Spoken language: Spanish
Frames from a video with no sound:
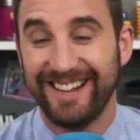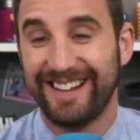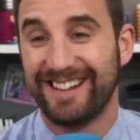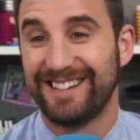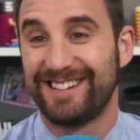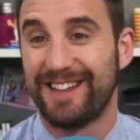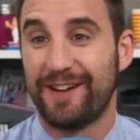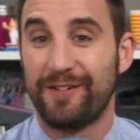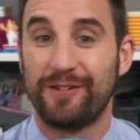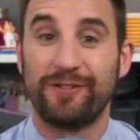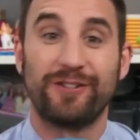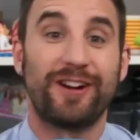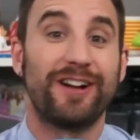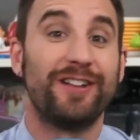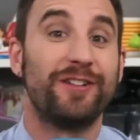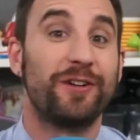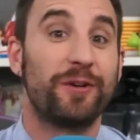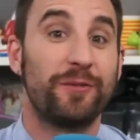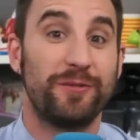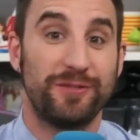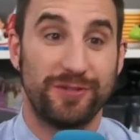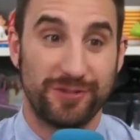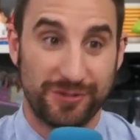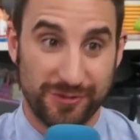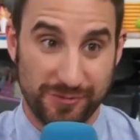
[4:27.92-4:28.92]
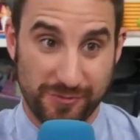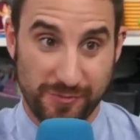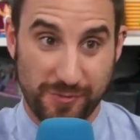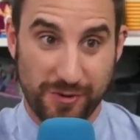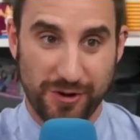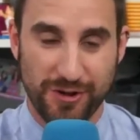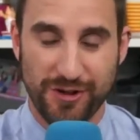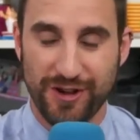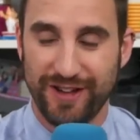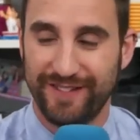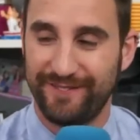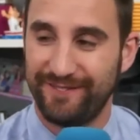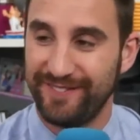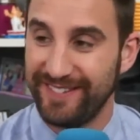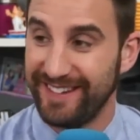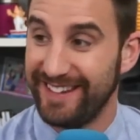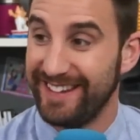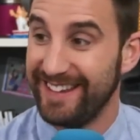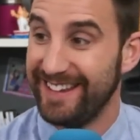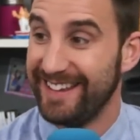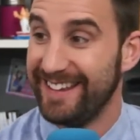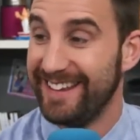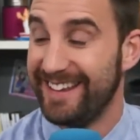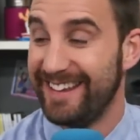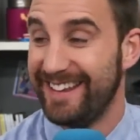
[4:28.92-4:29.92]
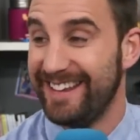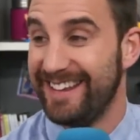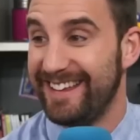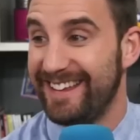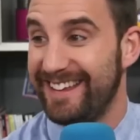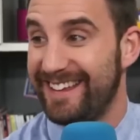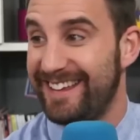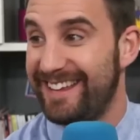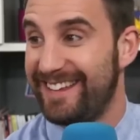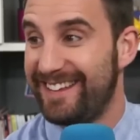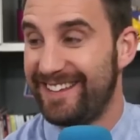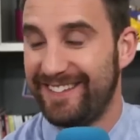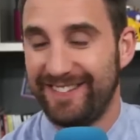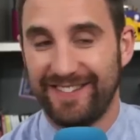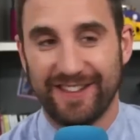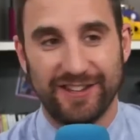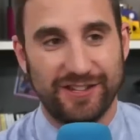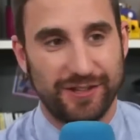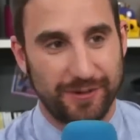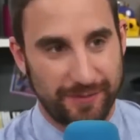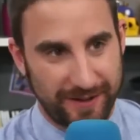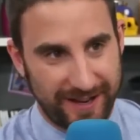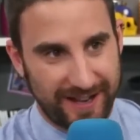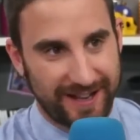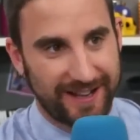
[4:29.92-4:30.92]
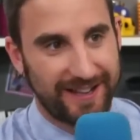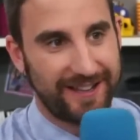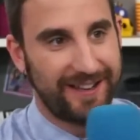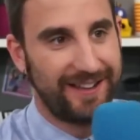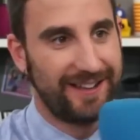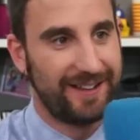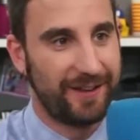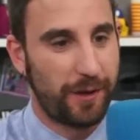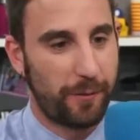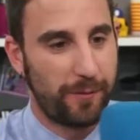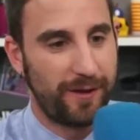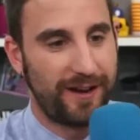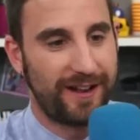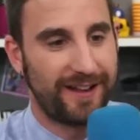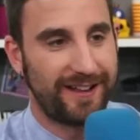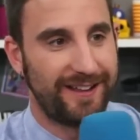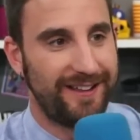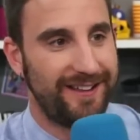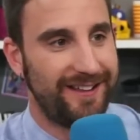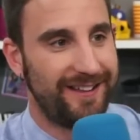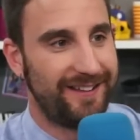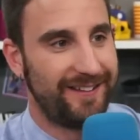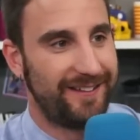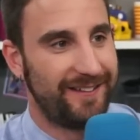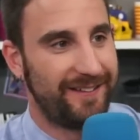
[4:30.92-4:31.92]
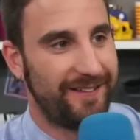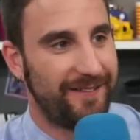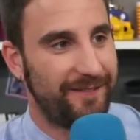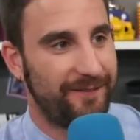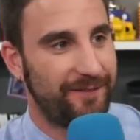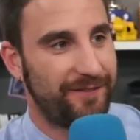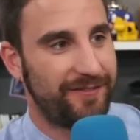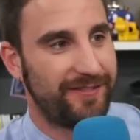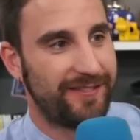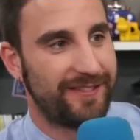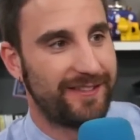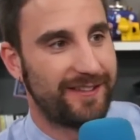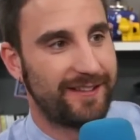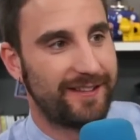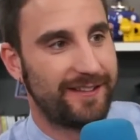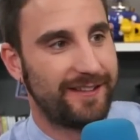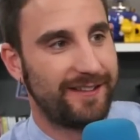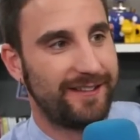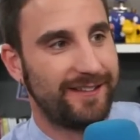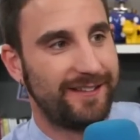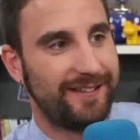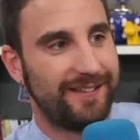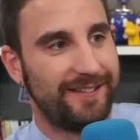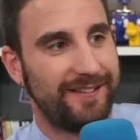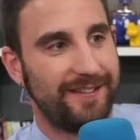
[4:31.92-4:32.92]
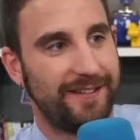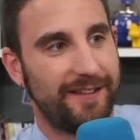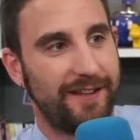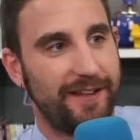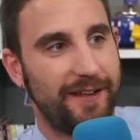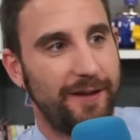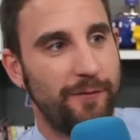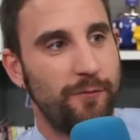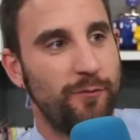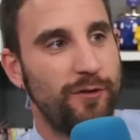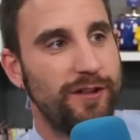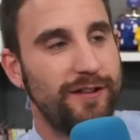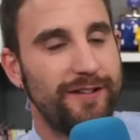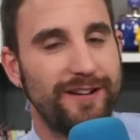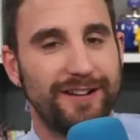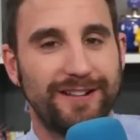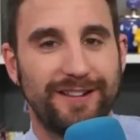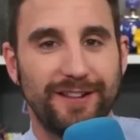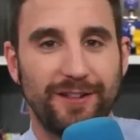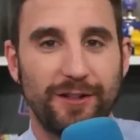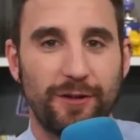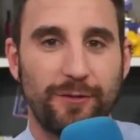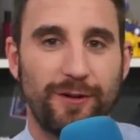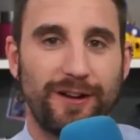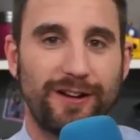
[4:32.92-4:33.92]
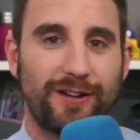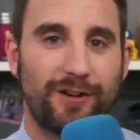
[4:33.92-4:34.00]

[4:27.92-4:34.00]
que está broncando comiéndose un bollo ahí. De hecho, ven aquí, ven aquí. Es muy divertido